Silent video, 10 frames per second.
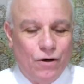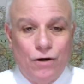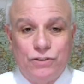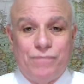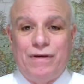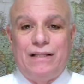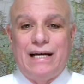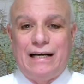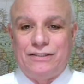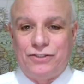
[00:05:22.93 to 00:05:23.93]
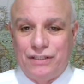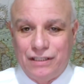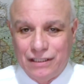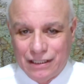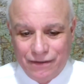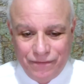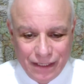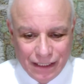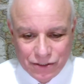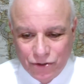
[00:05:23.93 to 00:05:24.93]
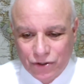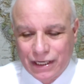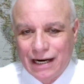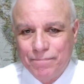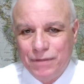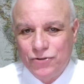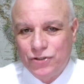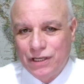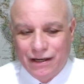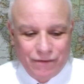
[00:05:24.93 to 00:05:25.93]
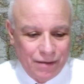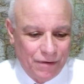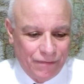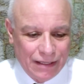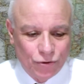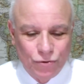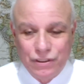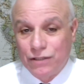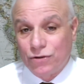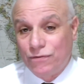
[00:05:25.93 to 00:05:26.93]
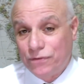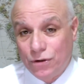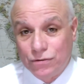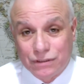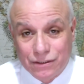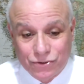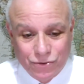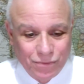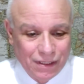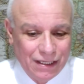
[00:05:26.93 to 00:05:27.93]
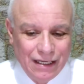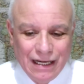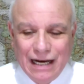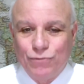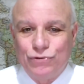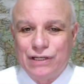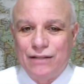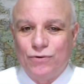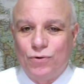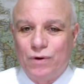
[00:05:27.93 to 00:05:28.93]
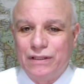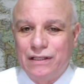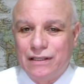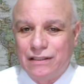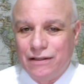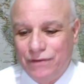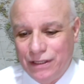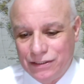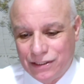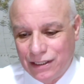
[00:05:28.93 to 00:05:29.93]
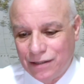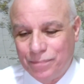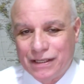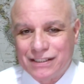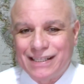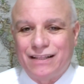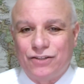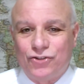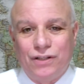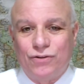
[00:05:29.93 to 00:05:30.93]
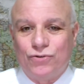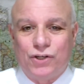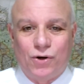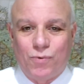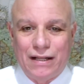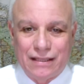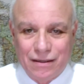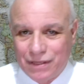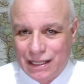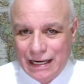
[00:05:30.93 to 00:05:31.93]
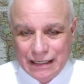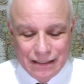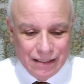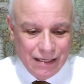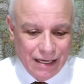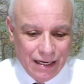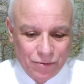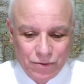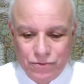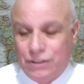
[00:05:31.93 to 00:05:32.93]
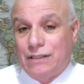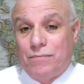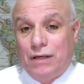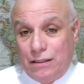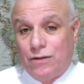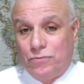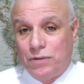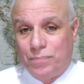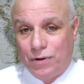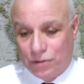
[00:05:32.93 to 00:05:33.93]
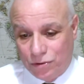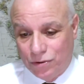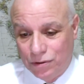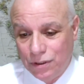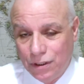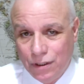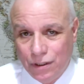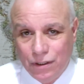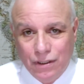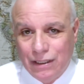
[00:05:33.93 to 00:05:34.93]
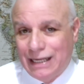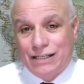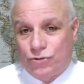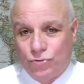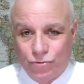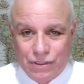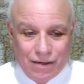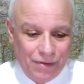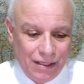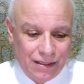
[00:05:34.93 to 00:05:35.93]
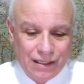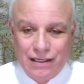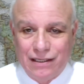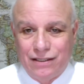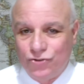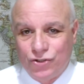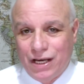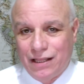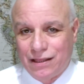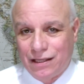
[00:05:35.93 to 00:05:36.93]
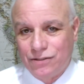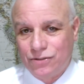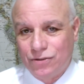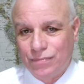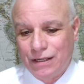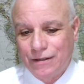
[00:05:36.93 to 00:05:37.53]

Oggi i media ci riferiscono che la BCE avrebbe fatto dietrofront, insomma, annunciando un quantitative easing per 750 miliardi di euro, certamente è un importo assolutamente ingente. Insomma.